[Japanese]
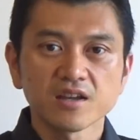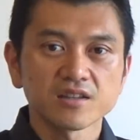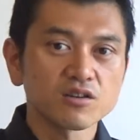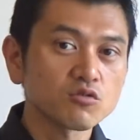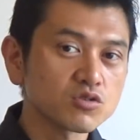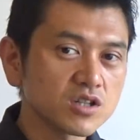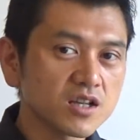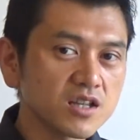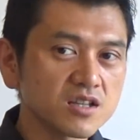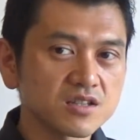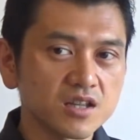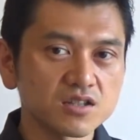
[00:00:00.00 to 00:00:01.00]
でこちらで
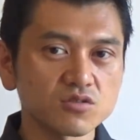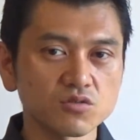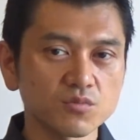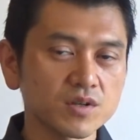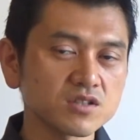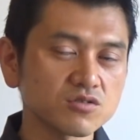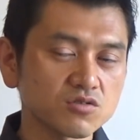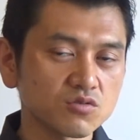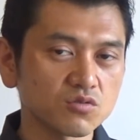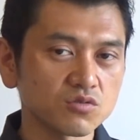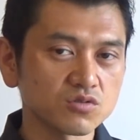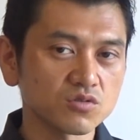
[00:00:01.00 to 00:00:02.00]
ですねそのまずちょっ
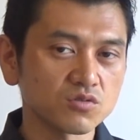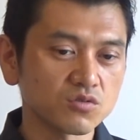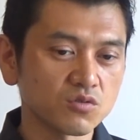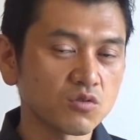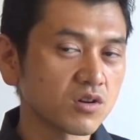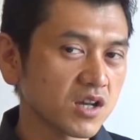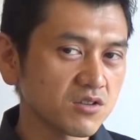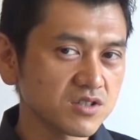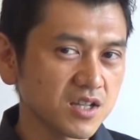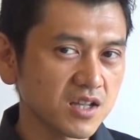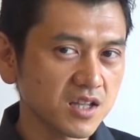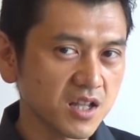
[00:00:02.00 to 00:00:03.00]
とその誤解を
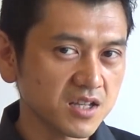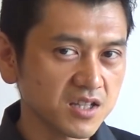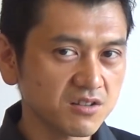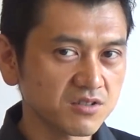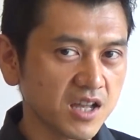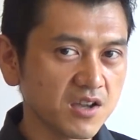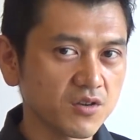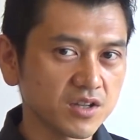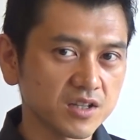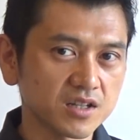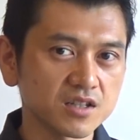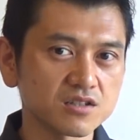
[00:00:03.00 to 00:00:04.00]
していただきたくないわ
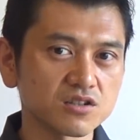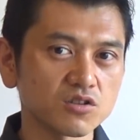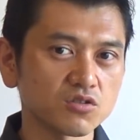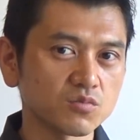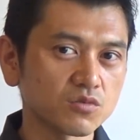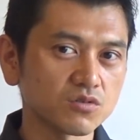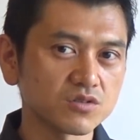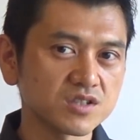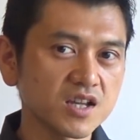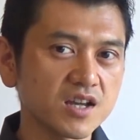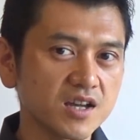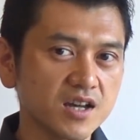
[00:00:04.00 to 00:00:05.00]
けなんですけれども
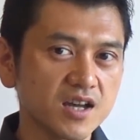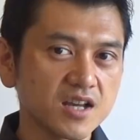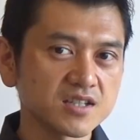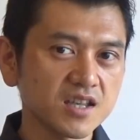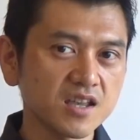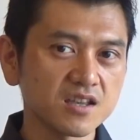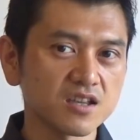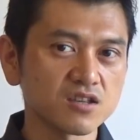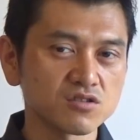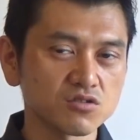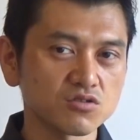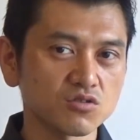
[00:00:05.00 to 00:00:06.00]
じゃあ繊維
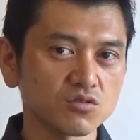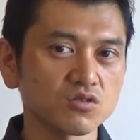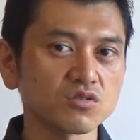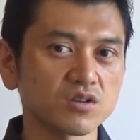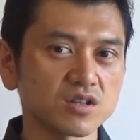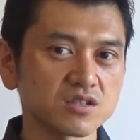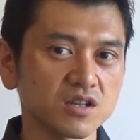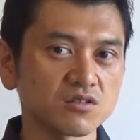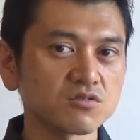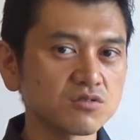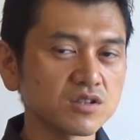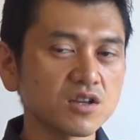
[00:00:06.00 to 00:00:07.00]
筋痛症の人がですね
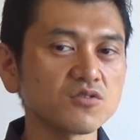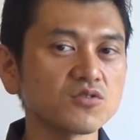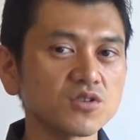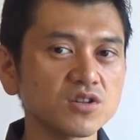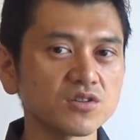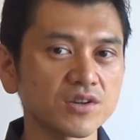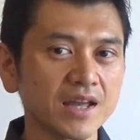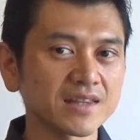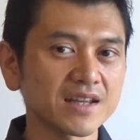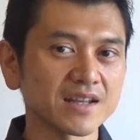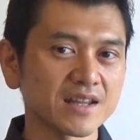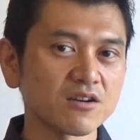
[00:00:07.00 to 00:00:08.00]
グルテンフリーをやっ
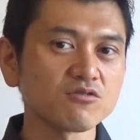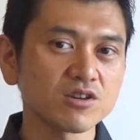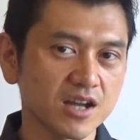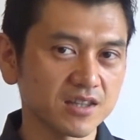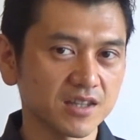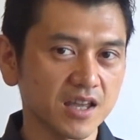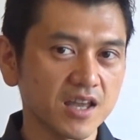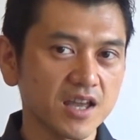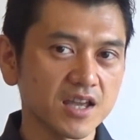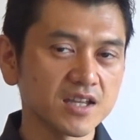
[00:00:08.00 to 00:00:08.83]
たら治るかって